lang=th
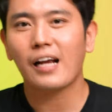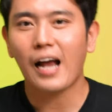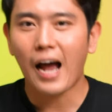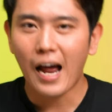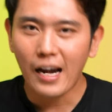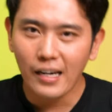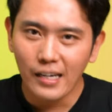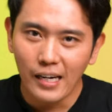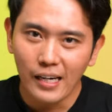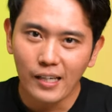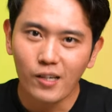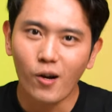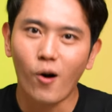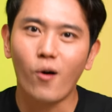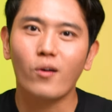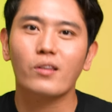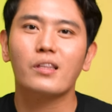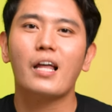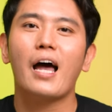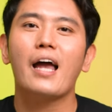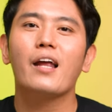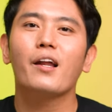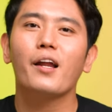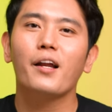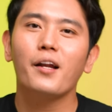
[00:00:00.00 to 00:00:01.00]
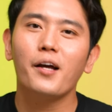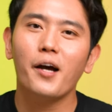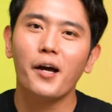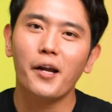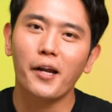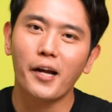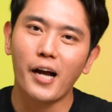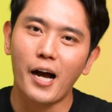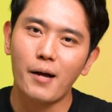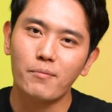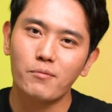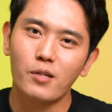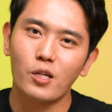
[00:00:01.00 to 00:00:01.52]
การดีท็อกไตเรื่อยๆ
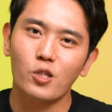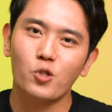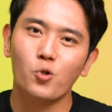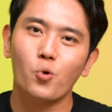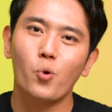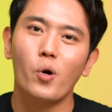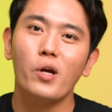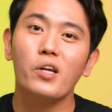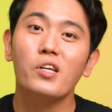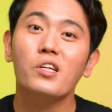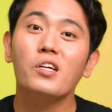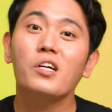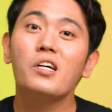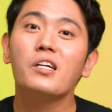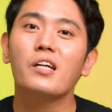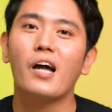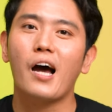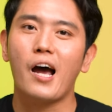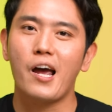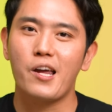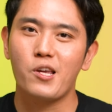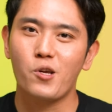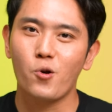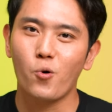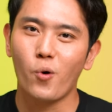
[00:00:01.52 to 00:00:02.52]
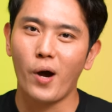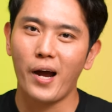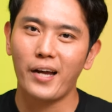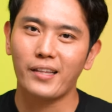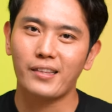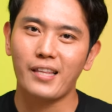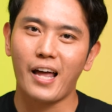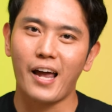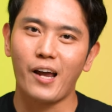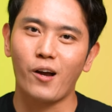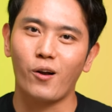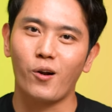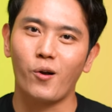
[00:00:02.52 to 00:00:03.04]
นะครับ จะช่วยยืดอายุให้
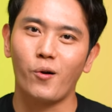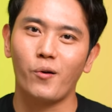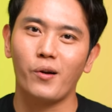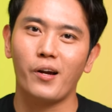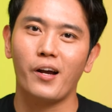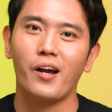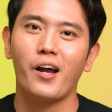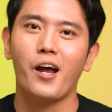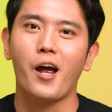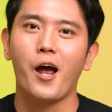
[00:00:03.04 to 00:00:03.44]
ไตของเราเนี่ย